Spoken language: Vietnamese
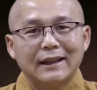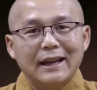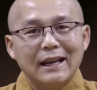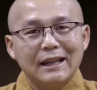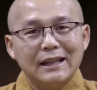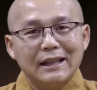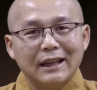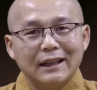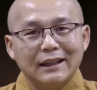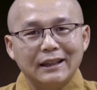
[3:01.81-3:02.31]

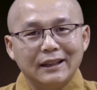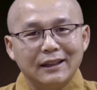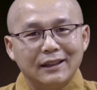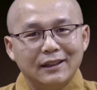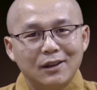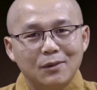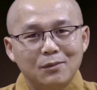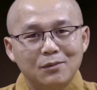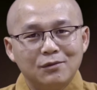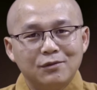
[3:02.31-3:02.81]
cái này
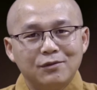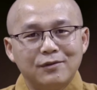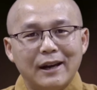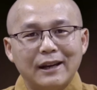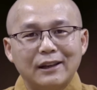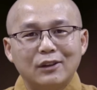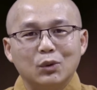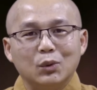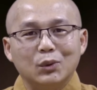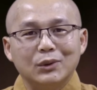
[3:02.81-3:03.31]
không
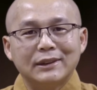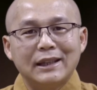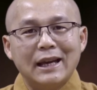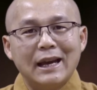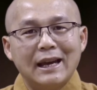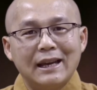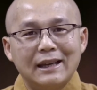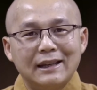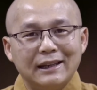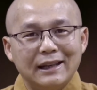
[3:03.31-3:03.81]
phải của
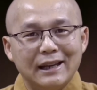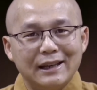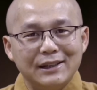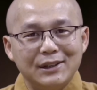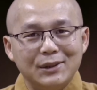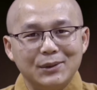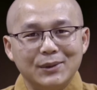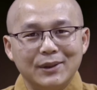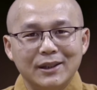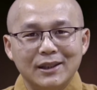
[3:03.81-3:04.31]
ta là
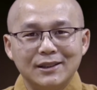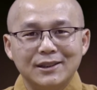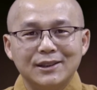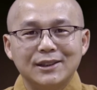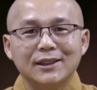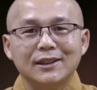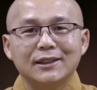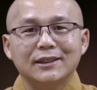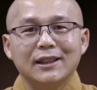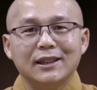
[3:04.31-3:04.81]
điều hết
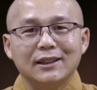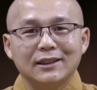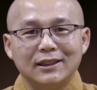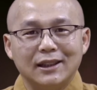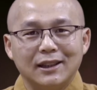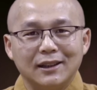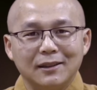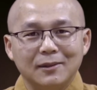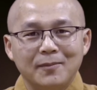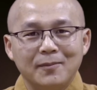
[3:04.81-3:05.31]
sức chân
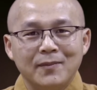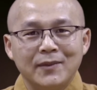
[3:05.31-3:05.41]
thật.